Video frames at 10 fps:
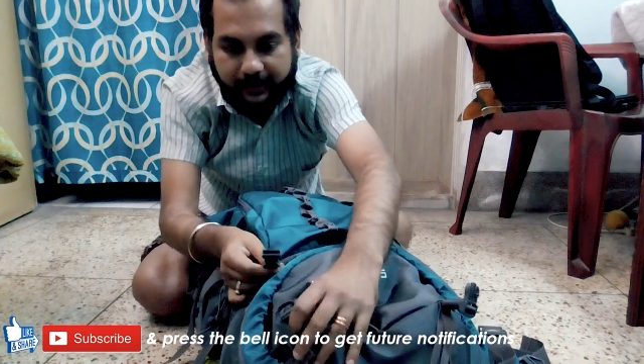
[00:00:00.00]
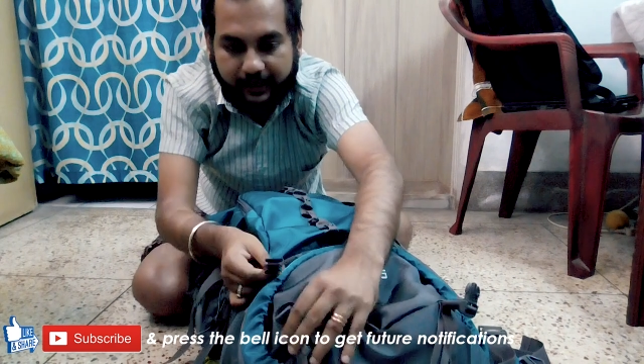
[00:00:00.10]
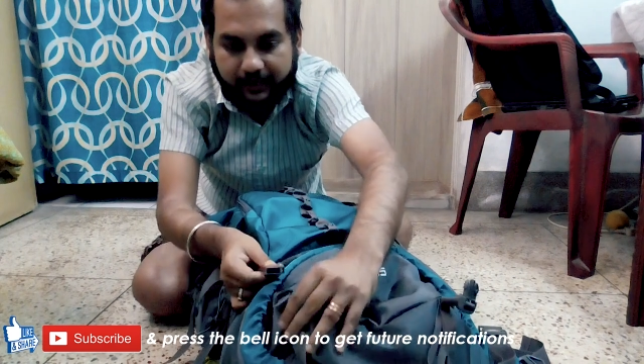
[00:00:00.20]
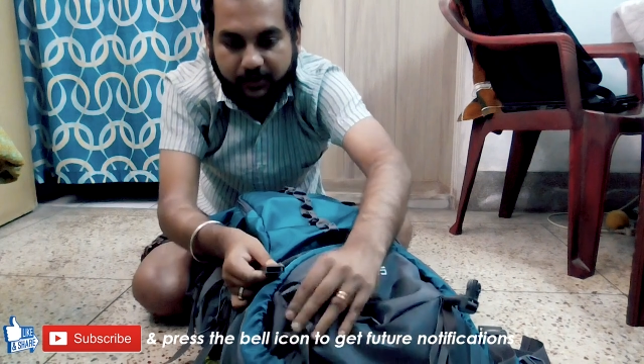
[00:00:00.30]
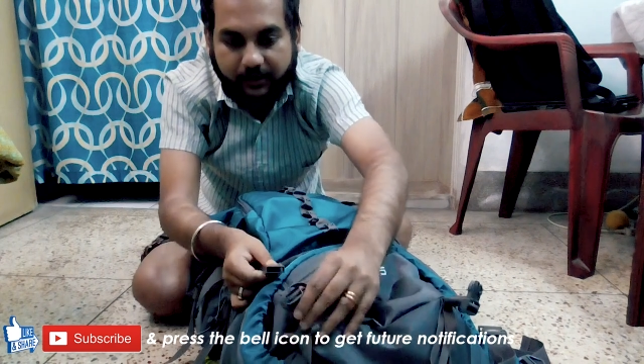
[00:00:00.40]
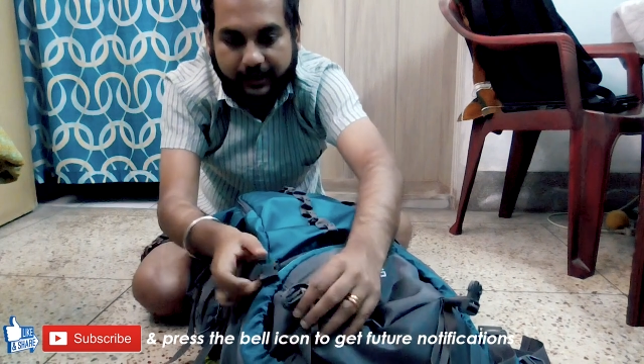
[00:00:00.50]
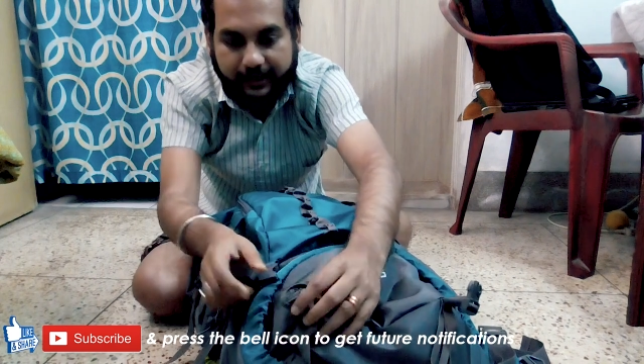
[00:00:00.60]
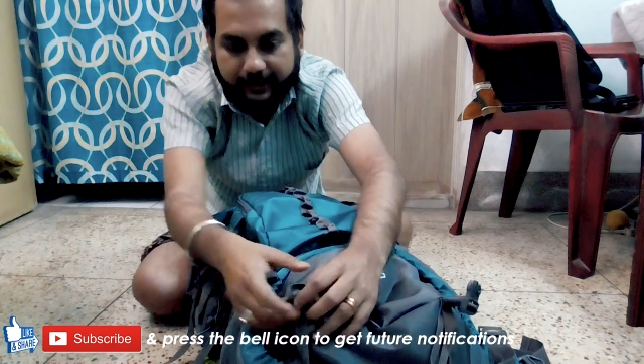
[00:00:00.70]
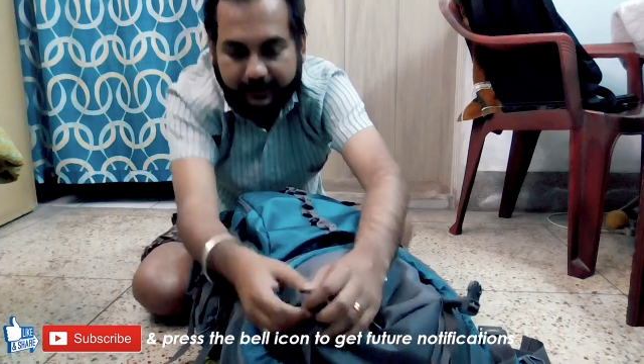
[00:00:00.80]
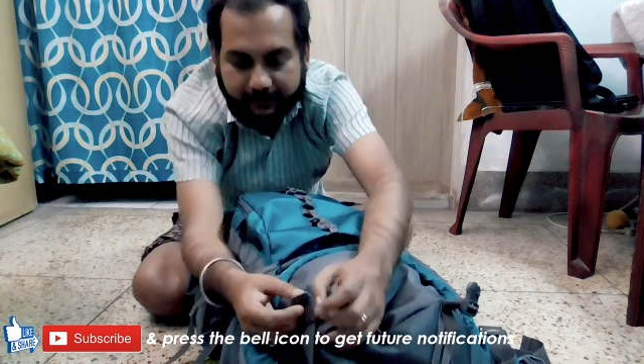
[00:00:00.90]
यहाँ जो
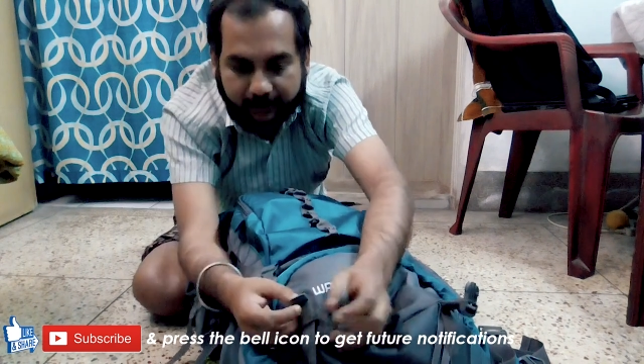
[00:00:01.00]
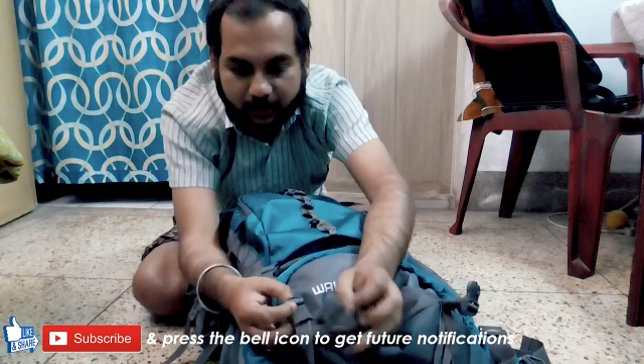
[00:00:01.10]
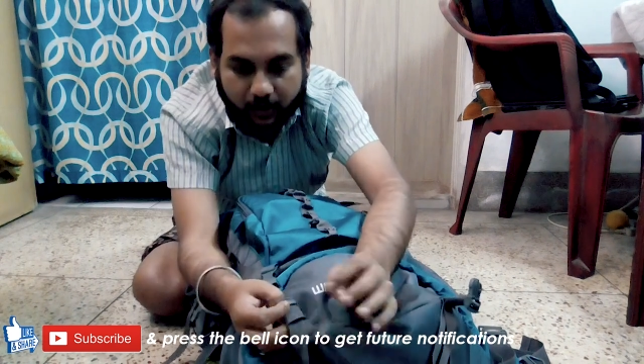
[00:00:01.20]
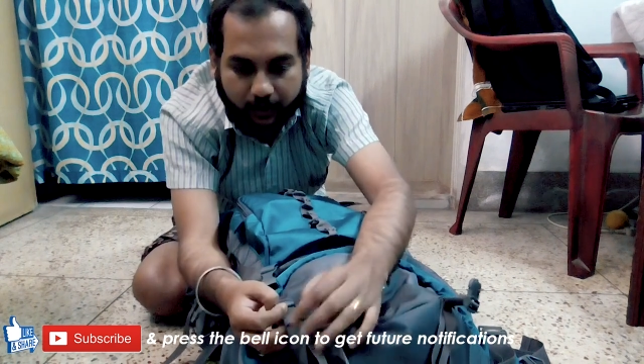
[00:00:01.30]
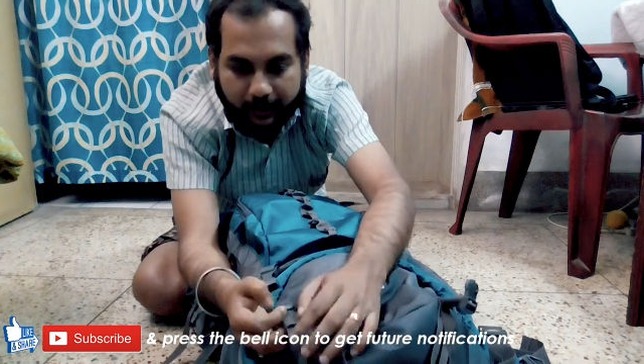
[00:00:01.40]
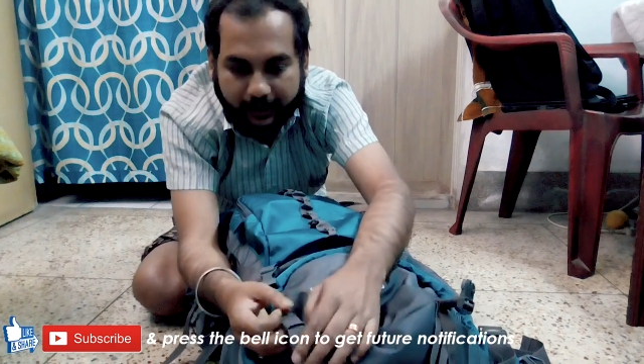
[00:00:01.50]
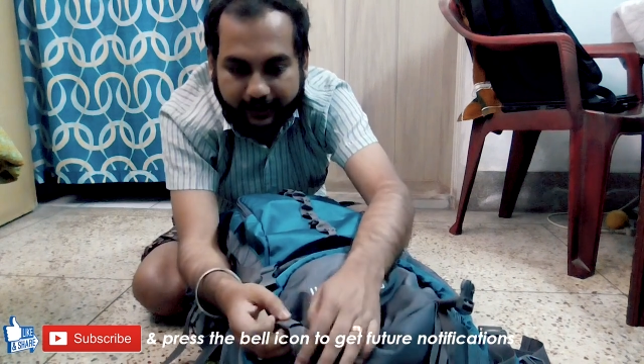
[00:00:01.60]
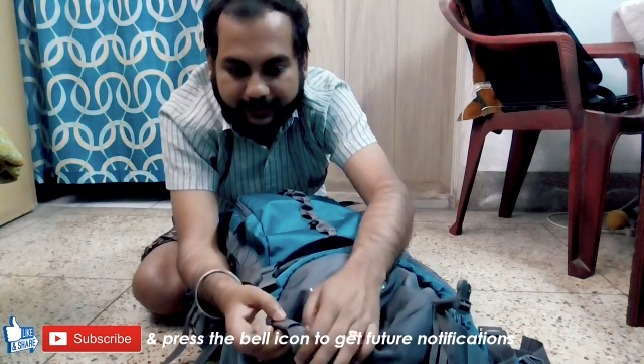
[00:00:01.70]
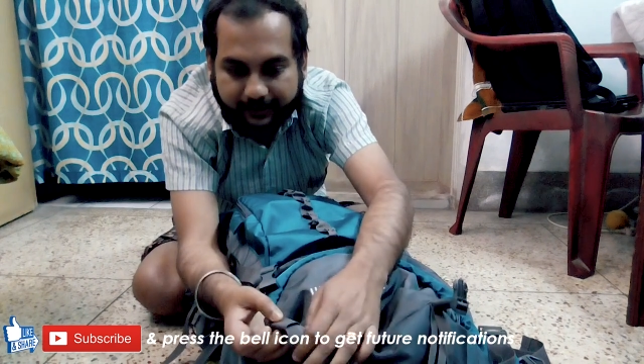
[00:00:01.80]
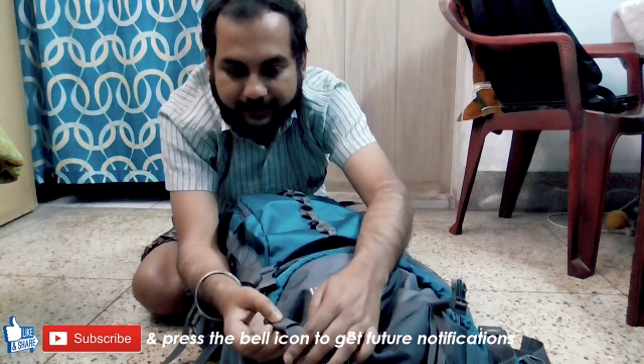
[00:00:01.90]
है और हर